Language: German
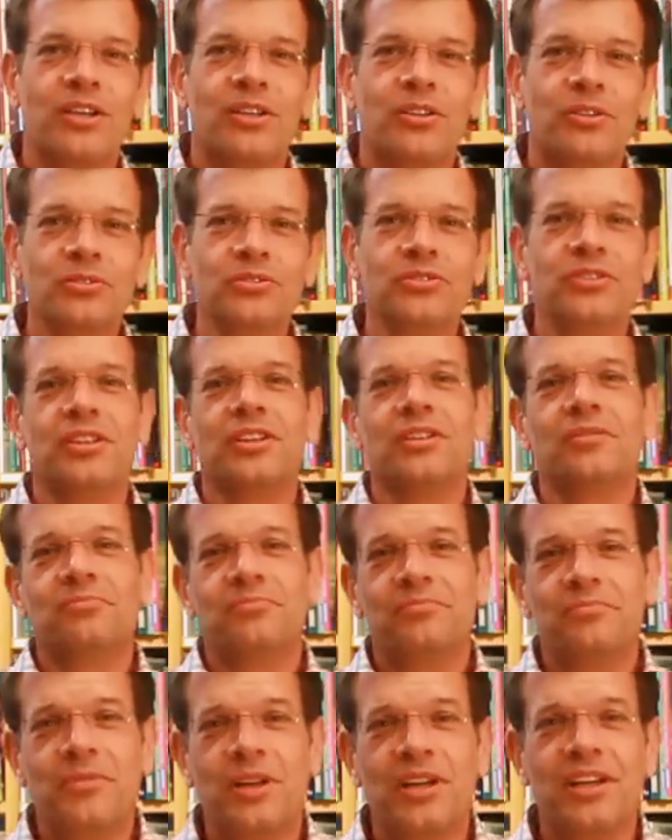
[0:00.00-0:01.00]
und
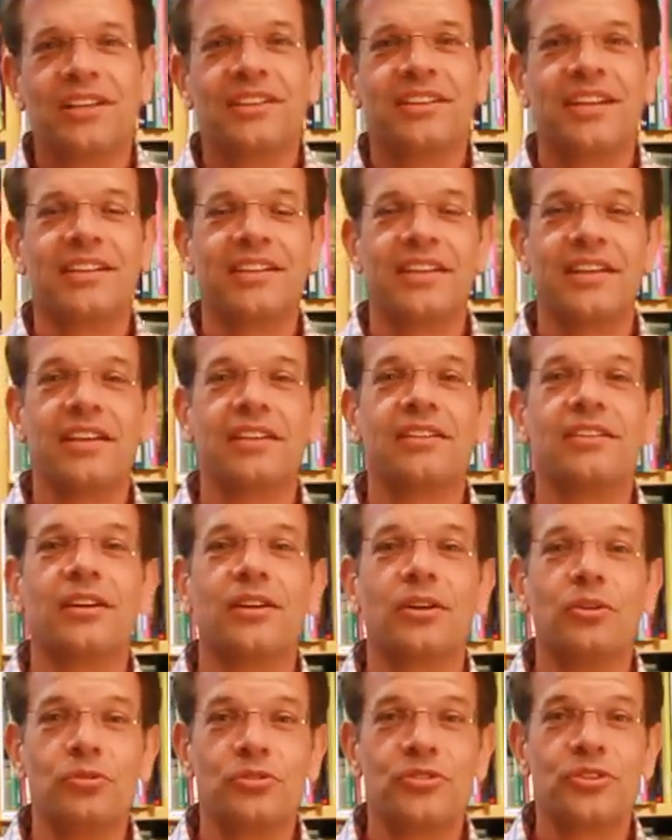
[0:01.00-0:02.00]
machen den Gärtner
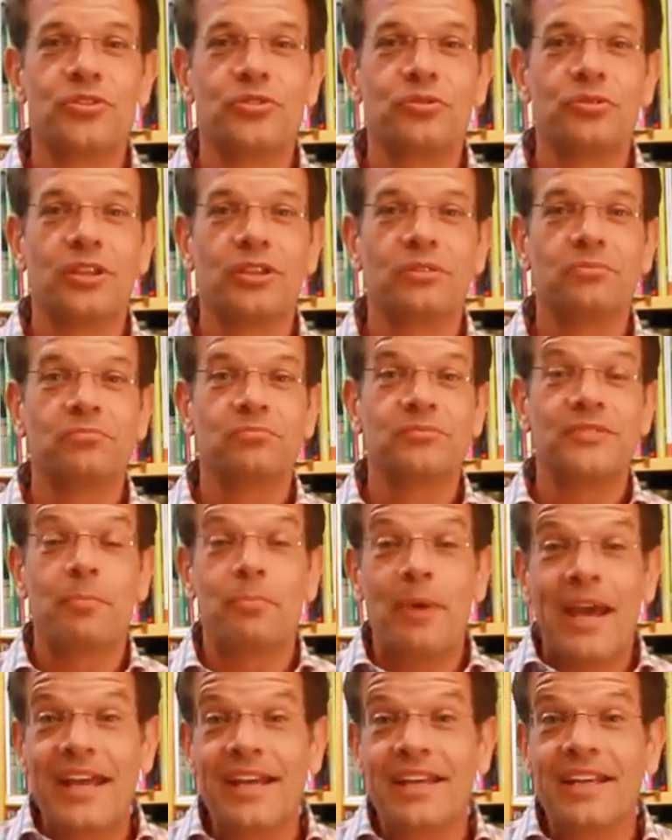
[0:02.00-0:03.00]
große Sorgen.
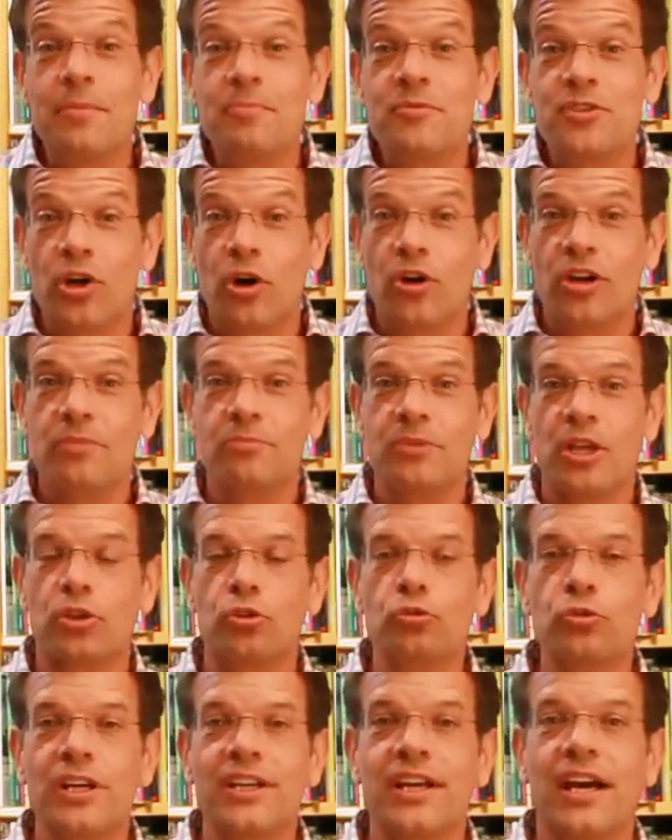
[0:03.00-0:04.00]
Dabei gibt es auch im
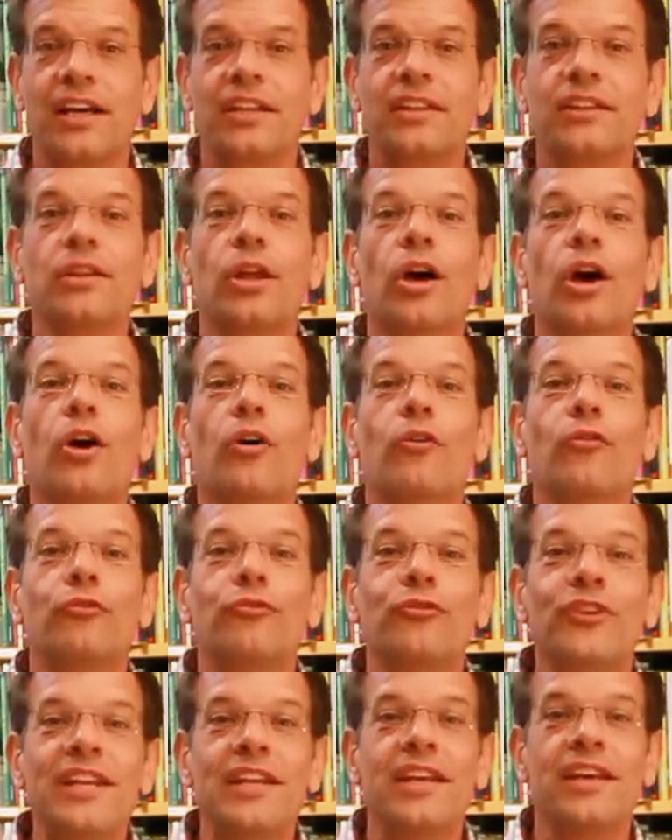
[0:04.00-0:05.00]
Naturgarten
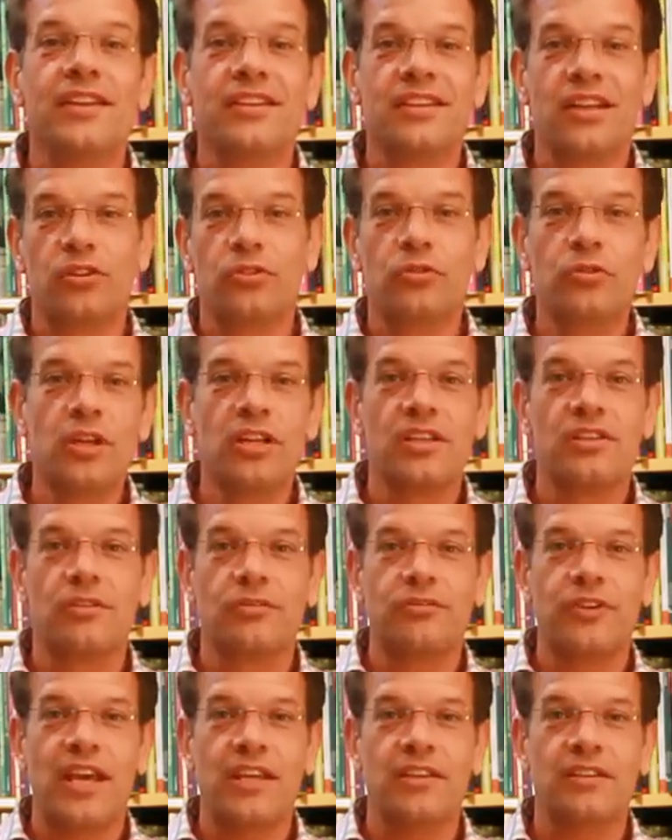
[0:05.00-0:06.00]
viele natürliche
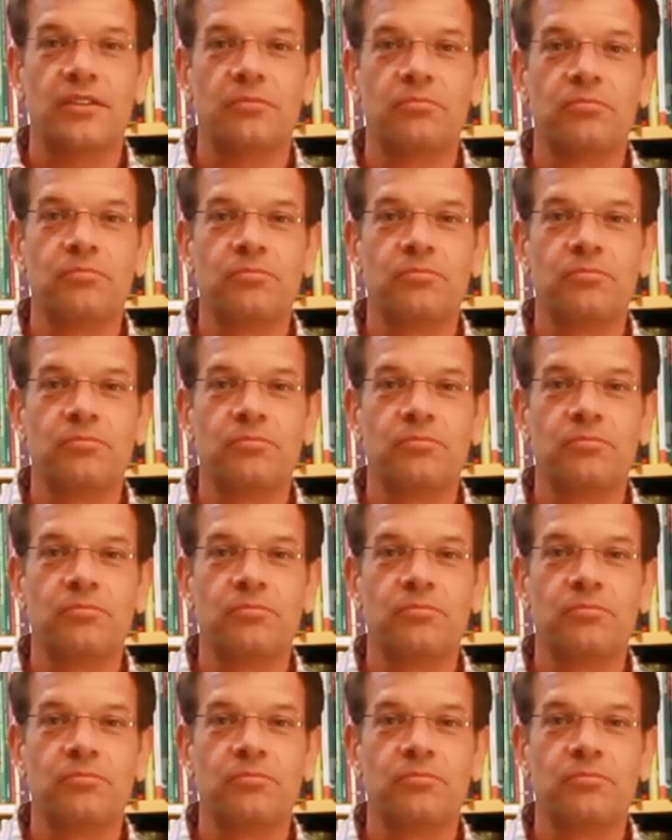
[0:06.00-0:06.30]
Feinde.